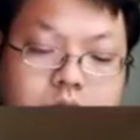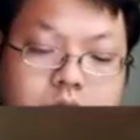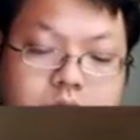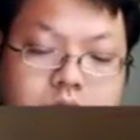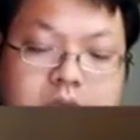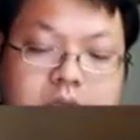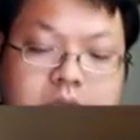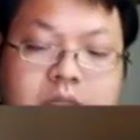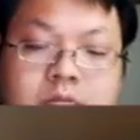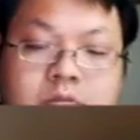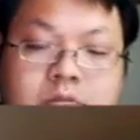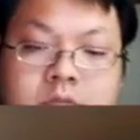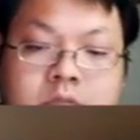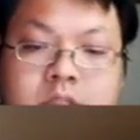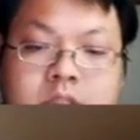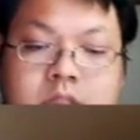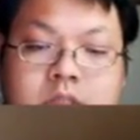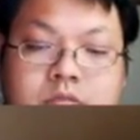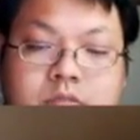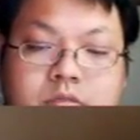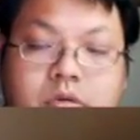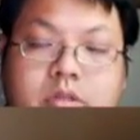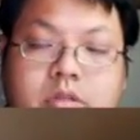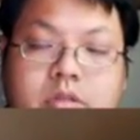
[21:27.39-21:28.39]
除三余
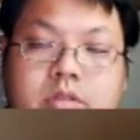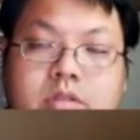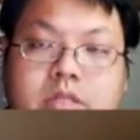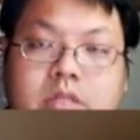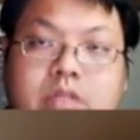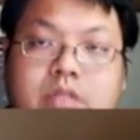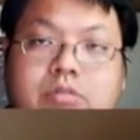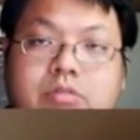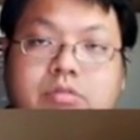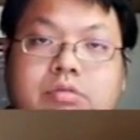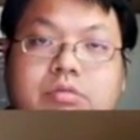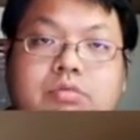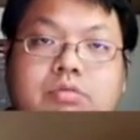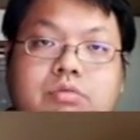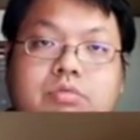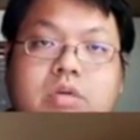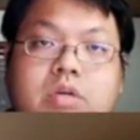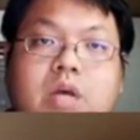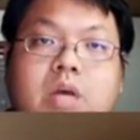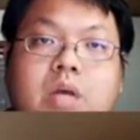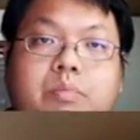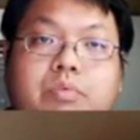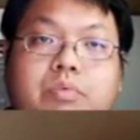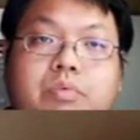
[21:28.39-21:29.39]
一对这个余数你
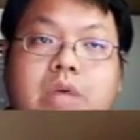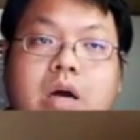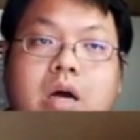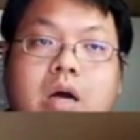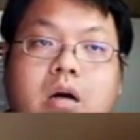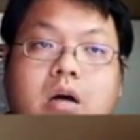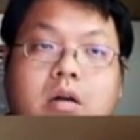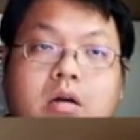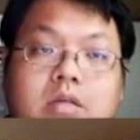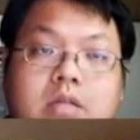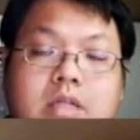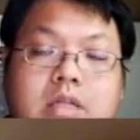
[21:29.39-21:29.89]
就可以不要。